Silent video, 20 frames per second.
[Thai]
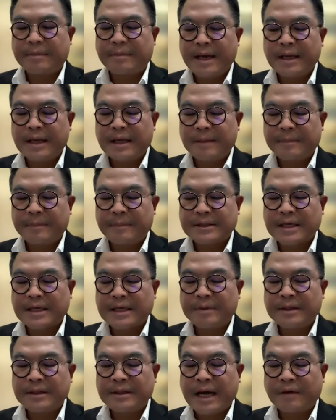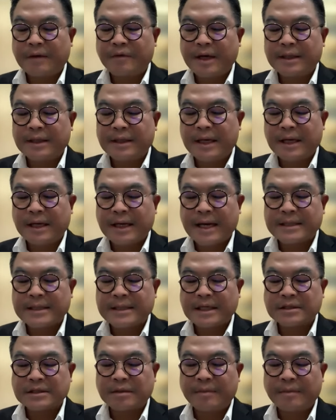ให้ให้ปัจจัยพื้นฐานไว้ที่ราคา
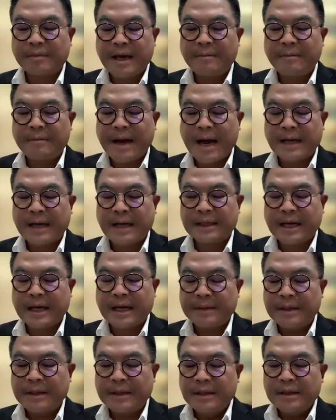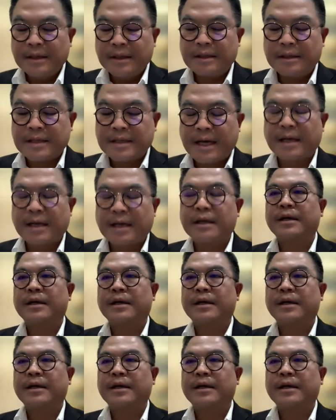35 บาทนะครับ เนื่องจาก